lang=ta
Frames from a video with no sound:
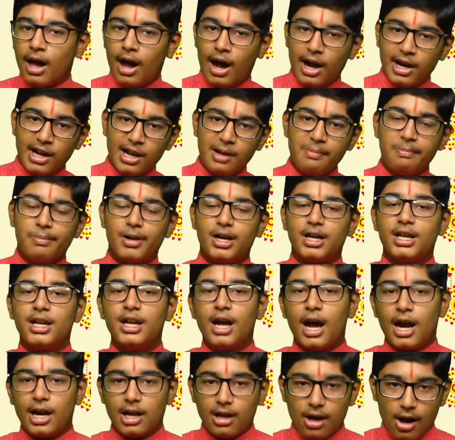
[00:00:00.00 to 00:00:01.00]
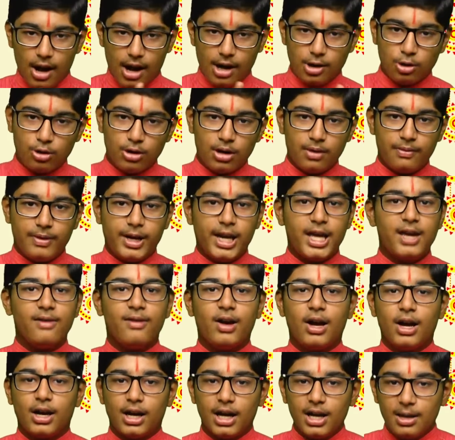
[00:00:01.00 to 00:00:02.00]
அதன்படி அட அதோட
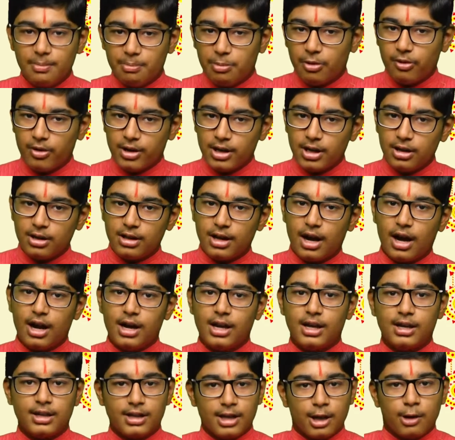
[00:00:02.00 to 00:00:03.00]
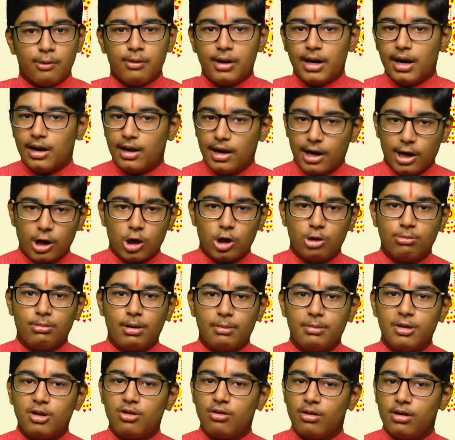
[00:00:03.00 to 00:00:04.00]
விளைவாக இப்போ வந்துட்டு நாளைக்கு திருவிழா நடக்கணும்
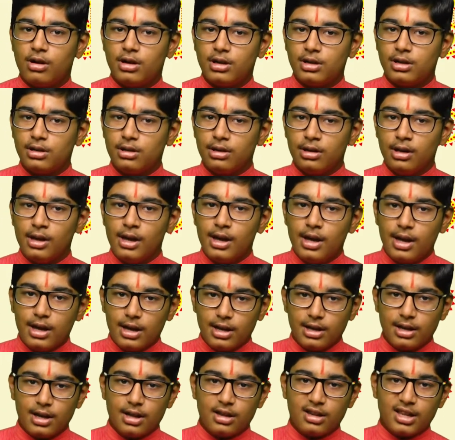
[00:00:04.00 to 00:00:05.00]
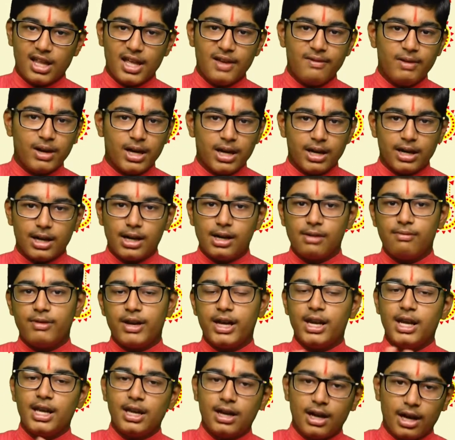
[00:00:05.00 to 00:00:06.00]
அப்படின்னு சொல்லிட்டு இந்த சேவகர்கள்
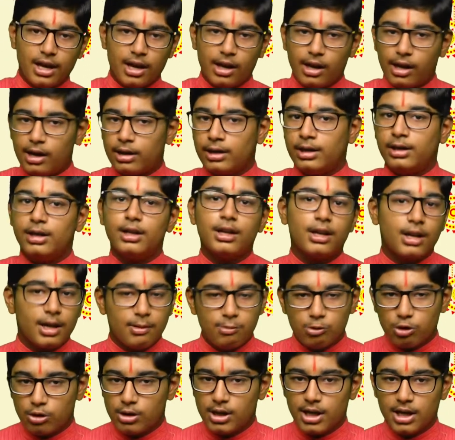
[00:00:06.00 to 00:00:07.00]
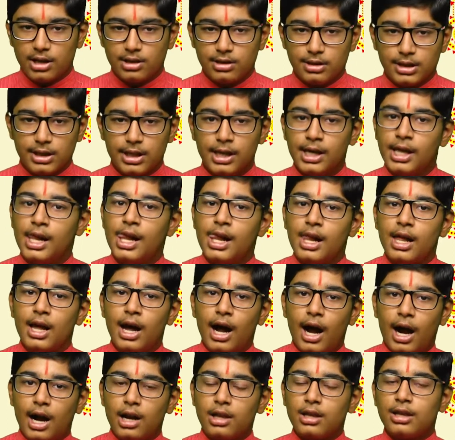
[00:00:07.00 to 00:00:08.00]
வேலைக்காரர்கள் கிட்ட எல்லாம் சொல்லியாச்சு
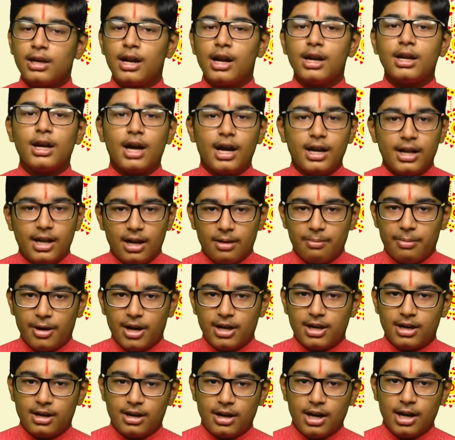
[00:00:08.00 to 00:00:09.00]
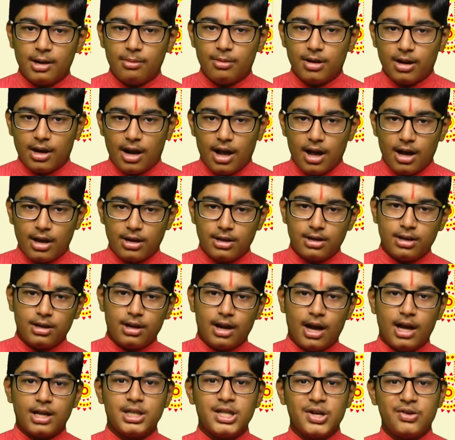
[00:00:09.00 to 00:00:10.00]
அடுத்த நாள் காலையில் பார்த்தோம்னா நம்ம ரா
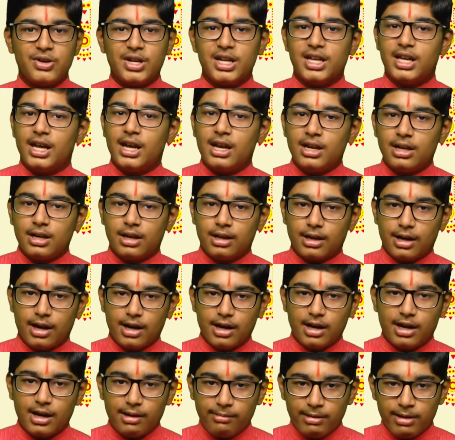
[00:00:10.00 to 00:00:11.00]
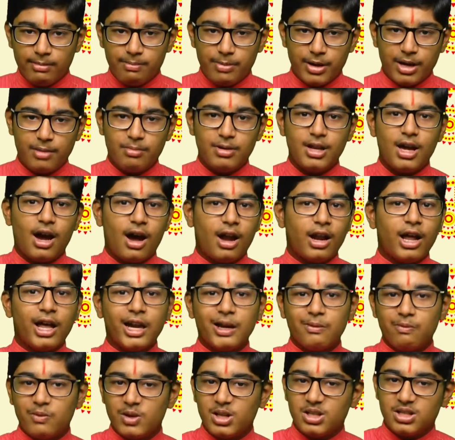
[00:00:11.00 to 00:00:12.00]
ராஜா வந்து ஏந்துக்கிறார் நம்ம இப்போ எப்படி
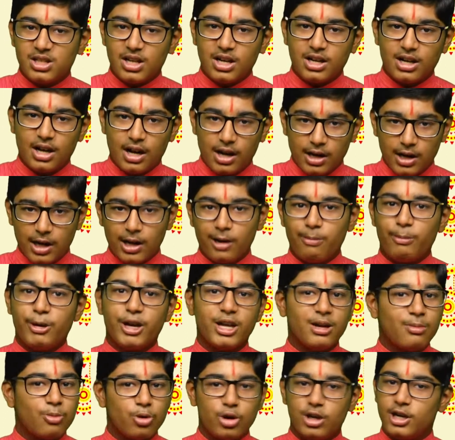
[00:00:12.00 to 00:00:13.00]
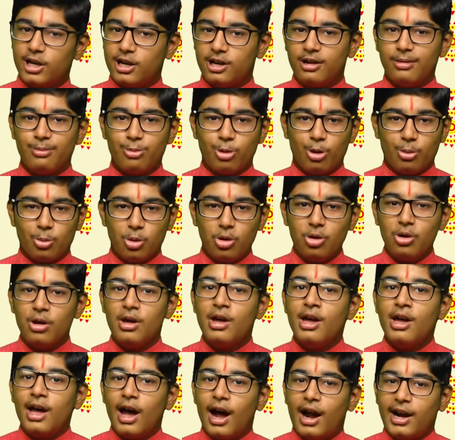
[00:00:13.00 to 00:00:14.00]
அலாரம் வச்சு அந்த அலாரம் அடிக்கும் போது ஏந்து போமோ
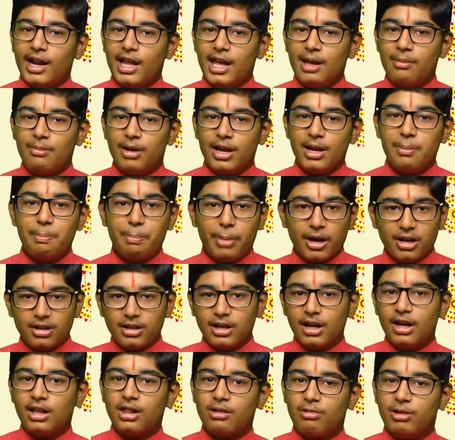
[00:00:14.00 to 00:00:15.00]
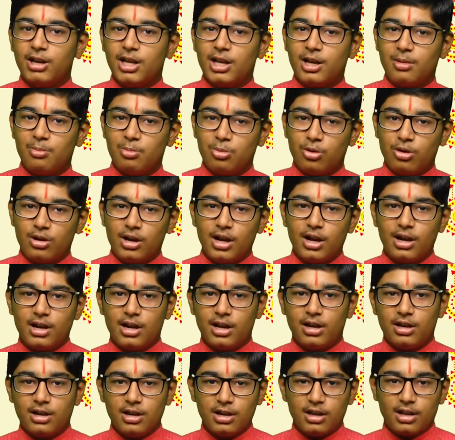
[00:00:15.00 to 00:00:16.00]
அதே மாதிரி பட்டாசு வெடிக்கும் போது அந்த
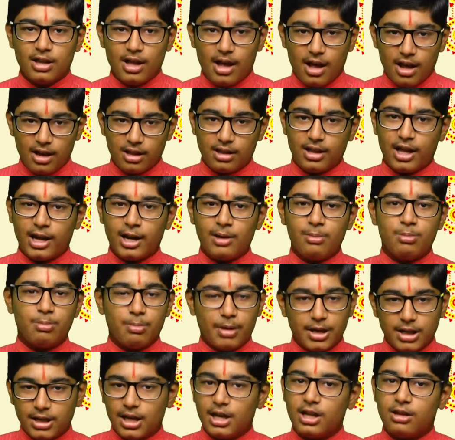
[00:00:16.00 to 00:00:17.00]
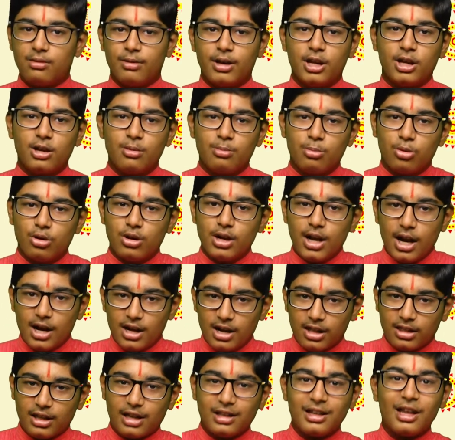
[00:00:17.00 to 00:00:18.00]
இது ச சரம் பட்டாசு வெடிக்கும் போது
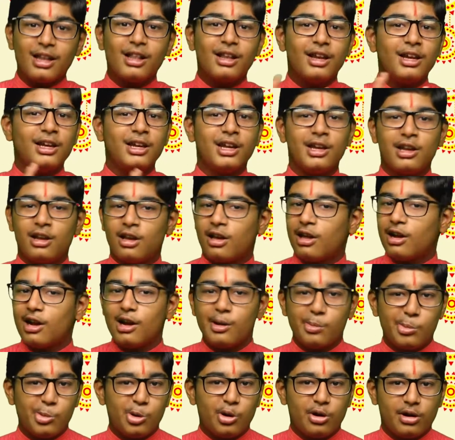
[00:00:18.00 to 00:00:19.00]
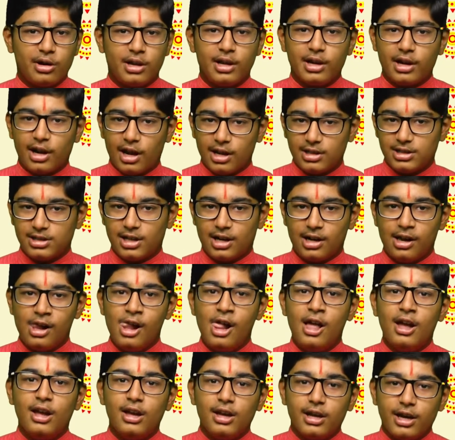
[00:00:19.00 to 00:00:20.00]
அந்த சட்டத்துலேருந்து ஏந்துக்கிறார் நம்மளோட ராஜா
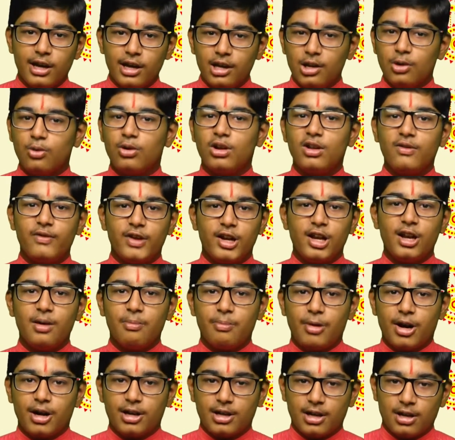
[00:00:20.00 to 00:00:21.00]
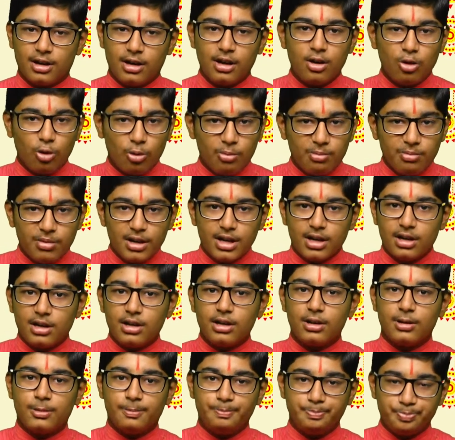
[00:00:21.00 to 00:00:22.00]
ஏந்த உடனே வெளில பாட்டானா ரொம்ப இது
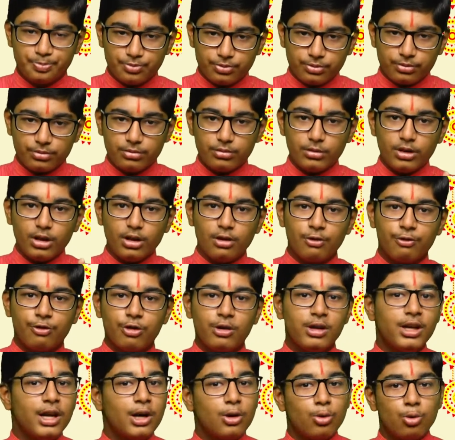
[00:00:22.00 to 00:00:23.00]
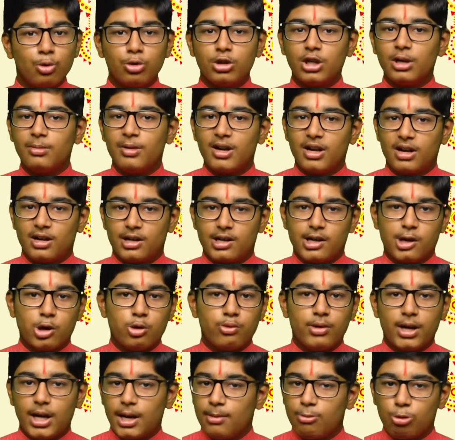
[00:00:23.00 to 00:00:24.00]
ஃபுல்லாக கூட்டமாக இருக்குது
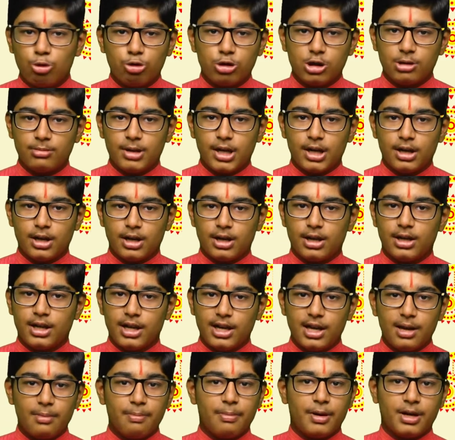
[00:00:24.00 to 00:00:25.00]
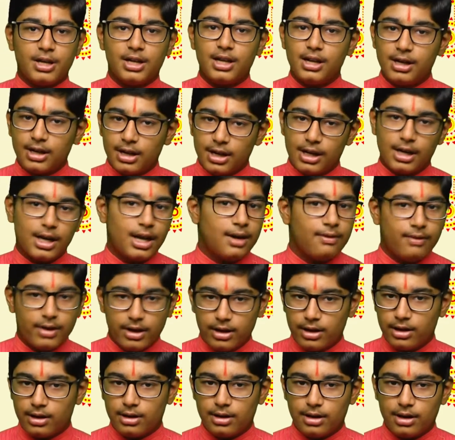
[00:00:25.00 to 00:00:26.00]
தெருவெல்லாம் கூட்டமாக இருக்குது நிறைய பண்டல்கள்லாம்
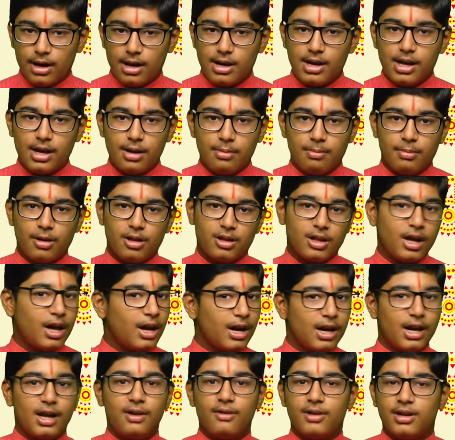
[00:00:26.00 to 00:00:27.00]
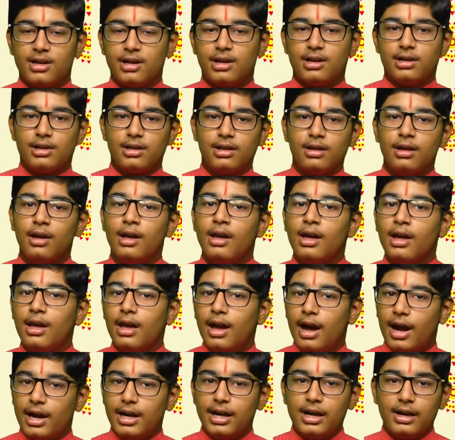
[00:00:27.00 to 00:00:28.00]
வந்துருக்கு நிறைய பஜார்லாம் வந்துடுது
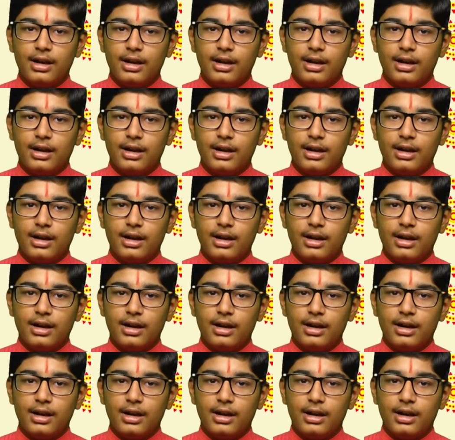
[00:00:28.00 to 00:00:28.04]
அதே